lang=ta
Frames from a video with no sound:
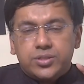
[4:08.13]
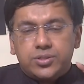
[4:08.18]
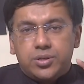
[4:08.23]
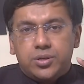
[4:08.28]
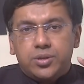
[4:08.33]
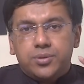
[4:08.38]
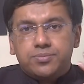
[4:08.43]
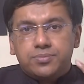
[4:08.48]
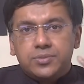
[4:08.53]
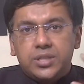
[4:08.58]
ஸோ
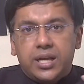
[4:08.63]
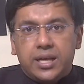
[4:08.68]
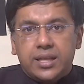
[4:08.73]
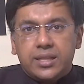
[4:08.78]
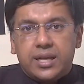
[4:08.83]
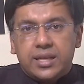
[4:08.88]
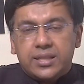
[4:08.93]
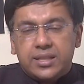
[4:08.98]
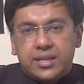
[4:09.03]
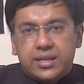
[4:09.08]

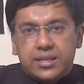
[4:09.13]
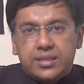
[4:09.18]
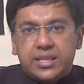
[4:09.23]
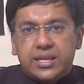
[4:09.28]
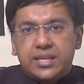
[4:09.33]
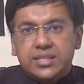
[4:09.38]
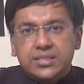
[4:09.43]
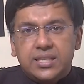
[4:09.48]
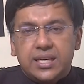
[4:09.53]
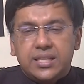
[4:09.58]
அந்த
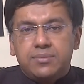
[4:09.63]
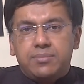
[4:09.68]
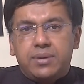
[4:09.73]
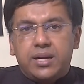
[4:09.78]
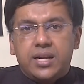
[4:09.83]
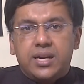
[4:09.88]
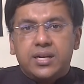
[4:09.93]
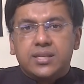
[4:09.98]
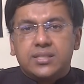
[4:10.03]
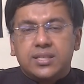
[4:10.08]
தெரிஞ்ச அது
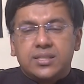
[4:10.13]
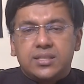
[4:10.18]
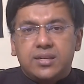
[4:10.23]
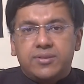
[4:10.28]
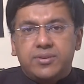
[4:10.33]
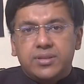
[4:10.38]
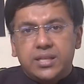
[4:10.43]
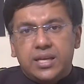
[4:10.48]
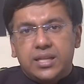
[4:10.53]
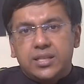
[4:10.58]
மன
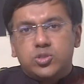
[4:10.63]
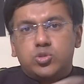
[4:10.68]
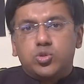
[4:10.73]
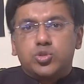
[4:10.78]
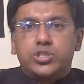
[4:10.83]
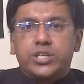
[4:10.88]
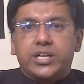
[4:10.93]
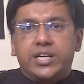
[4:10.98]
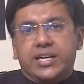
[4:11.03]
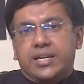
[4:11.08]
அழுத்தத்தில் வந்து அதை
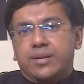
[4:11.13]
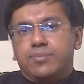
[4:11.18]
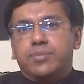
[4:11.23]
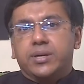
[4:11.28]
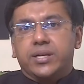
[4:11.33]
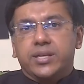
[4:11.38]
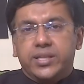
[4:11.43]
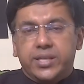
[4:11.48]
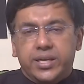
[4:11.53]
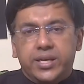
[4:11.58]
சூசைட் அட்டம்
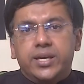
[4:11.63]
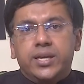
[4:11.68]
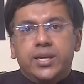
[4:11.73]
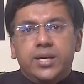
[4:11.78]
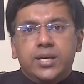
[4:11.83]
பண்ணுது